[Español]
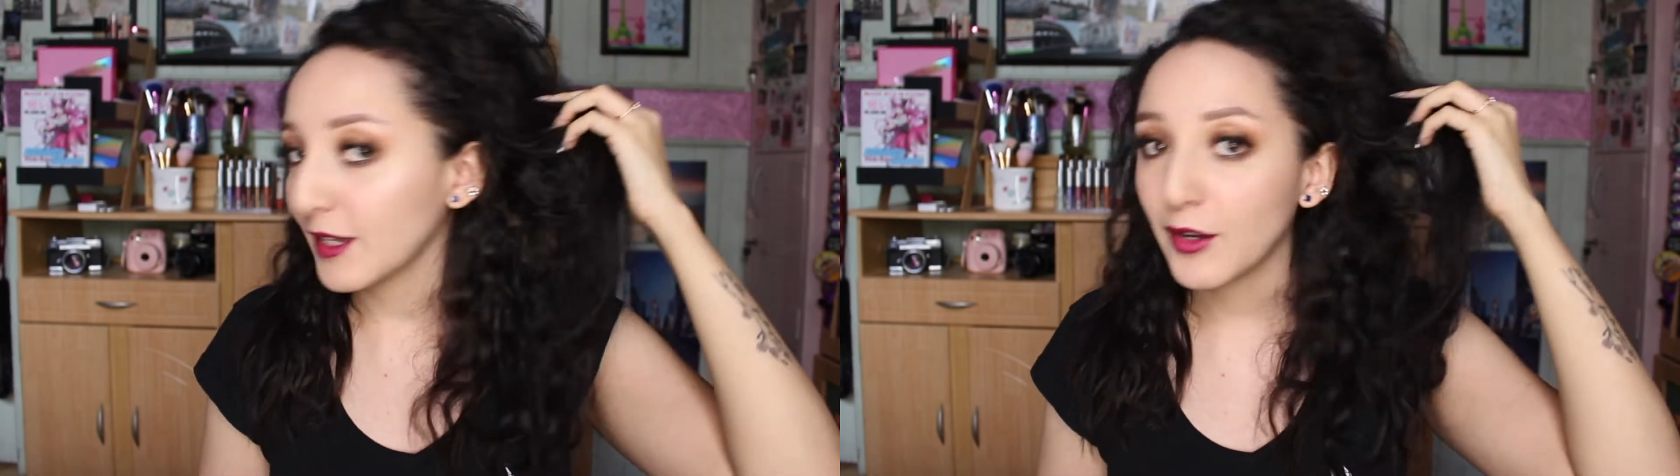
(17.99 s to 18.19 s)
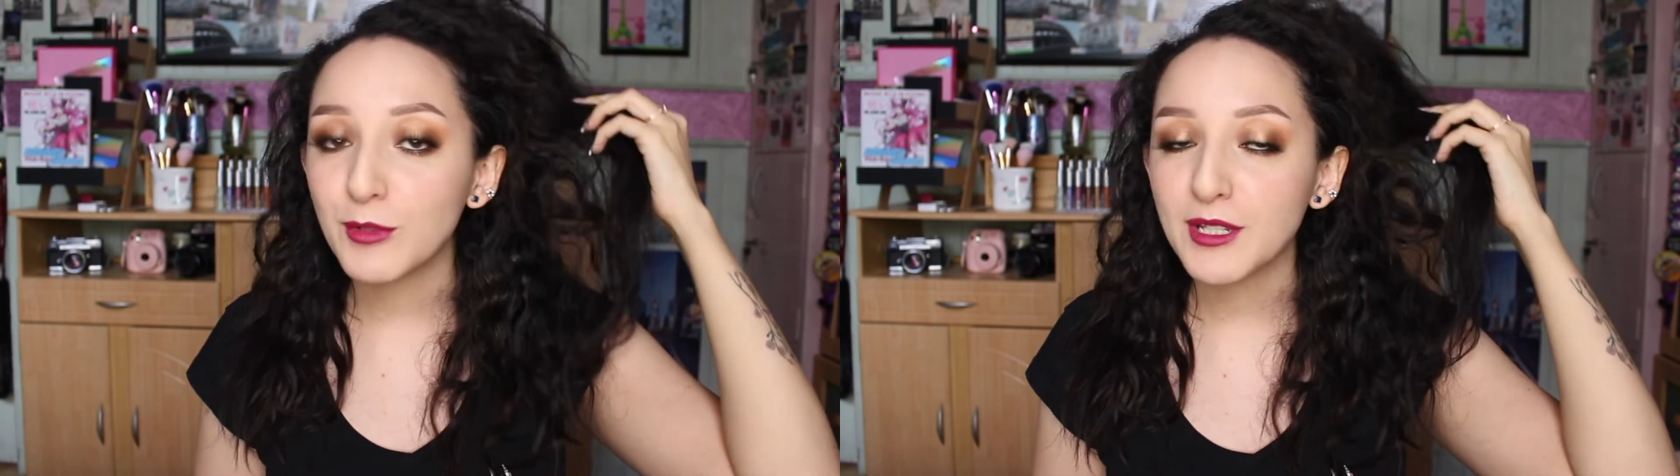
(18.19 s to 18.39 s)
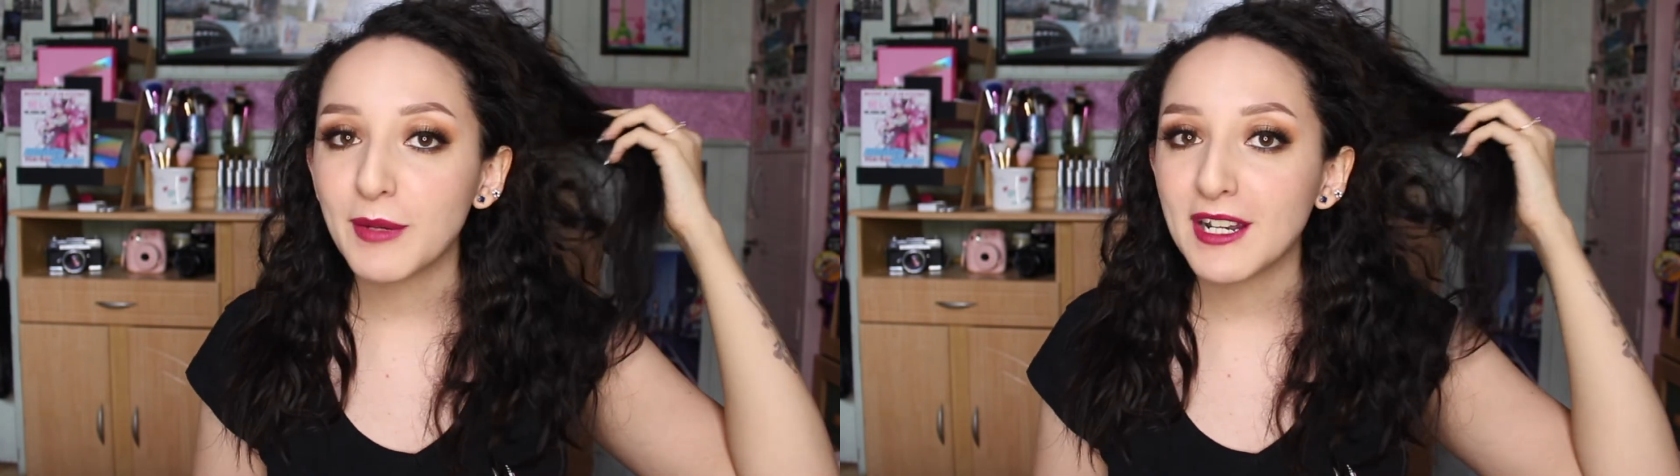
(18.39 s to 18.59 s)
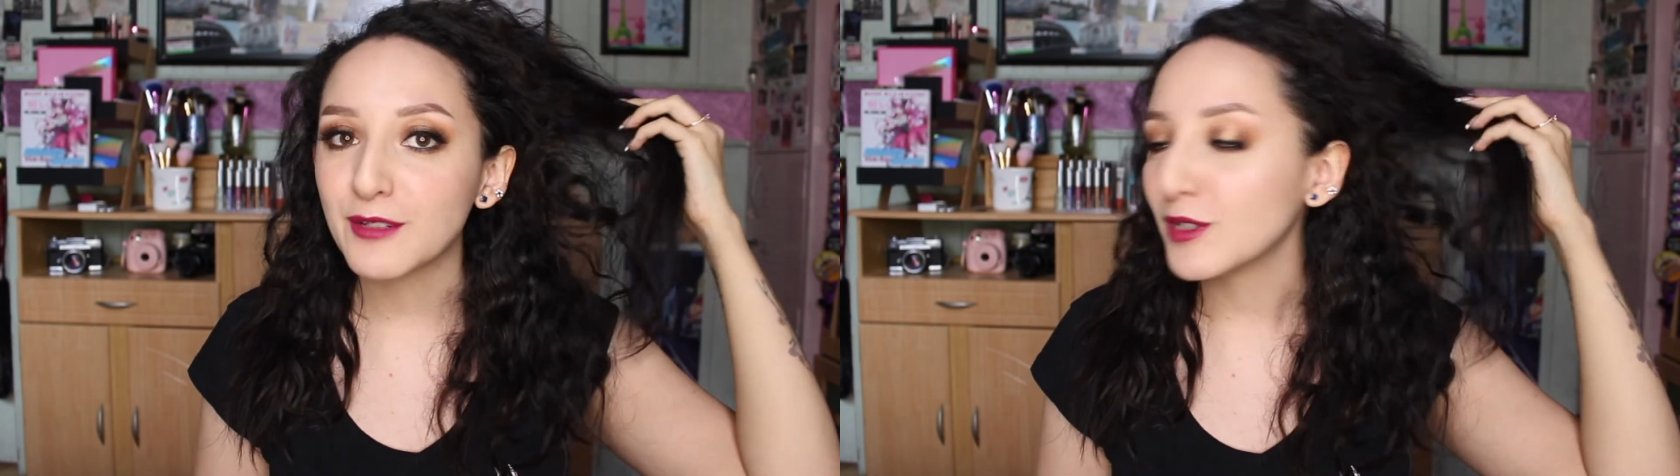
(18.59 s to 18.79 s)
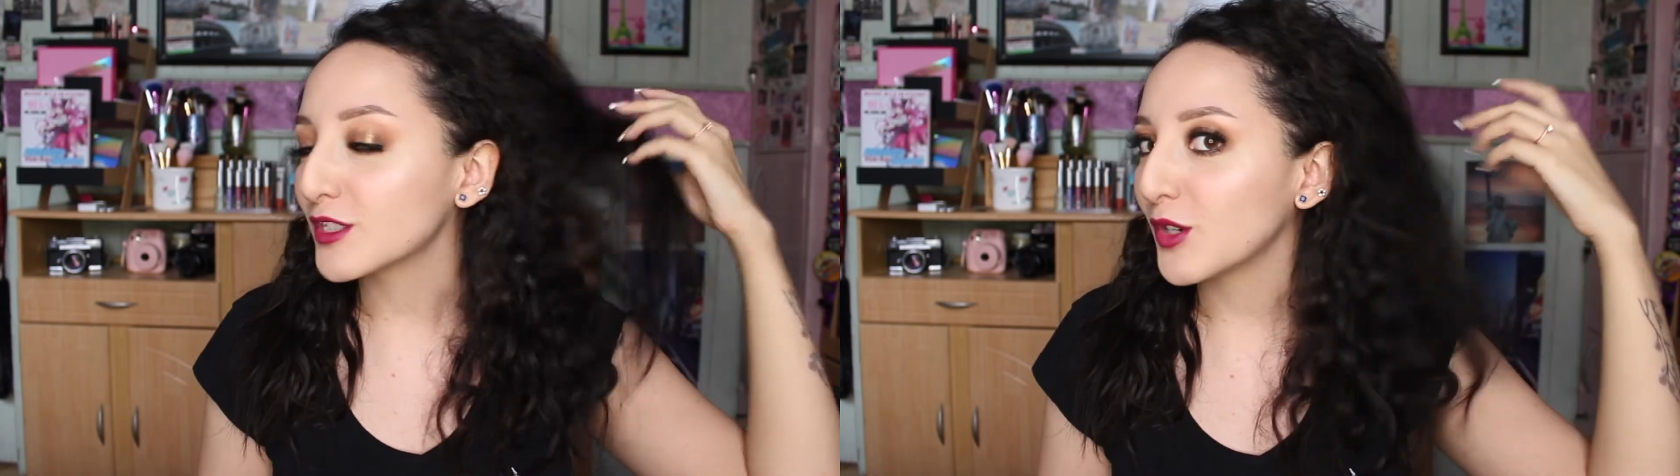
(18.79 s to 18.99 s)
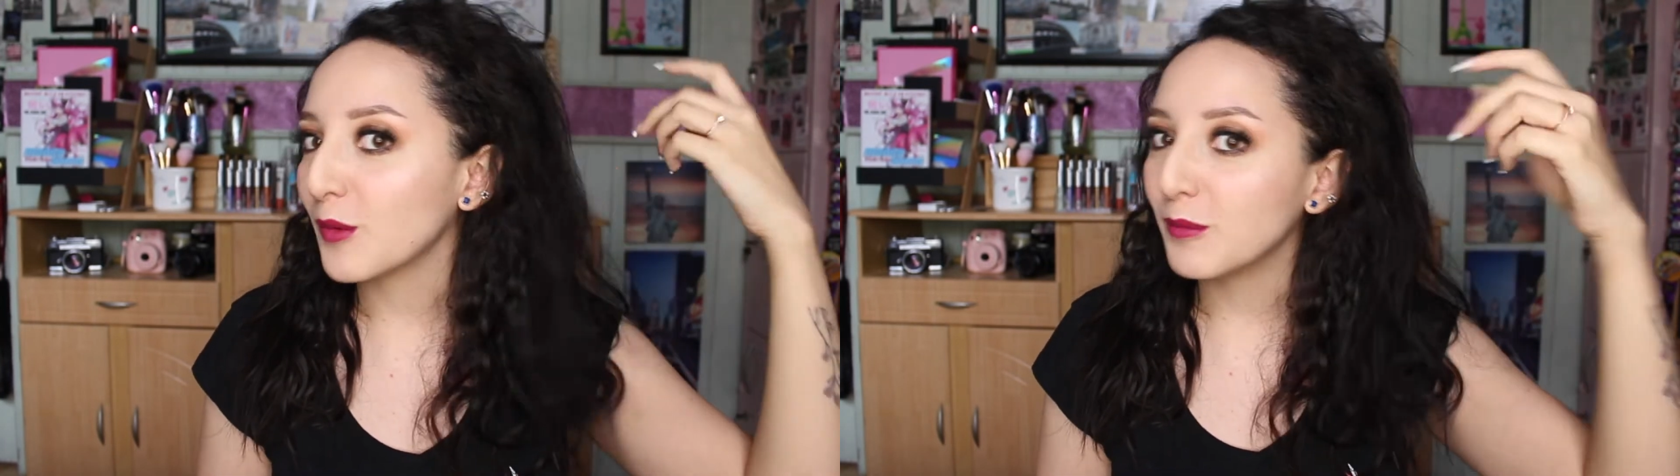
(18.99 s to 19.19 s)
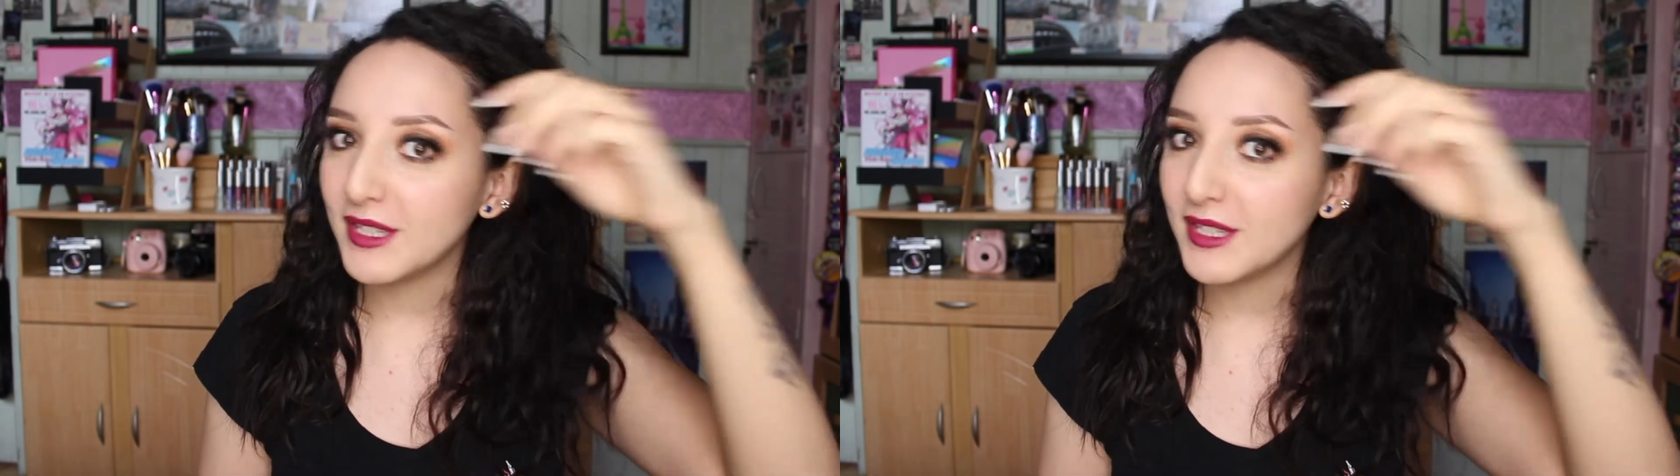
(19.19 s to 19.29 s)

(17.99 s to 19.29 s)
que como siempre les muestro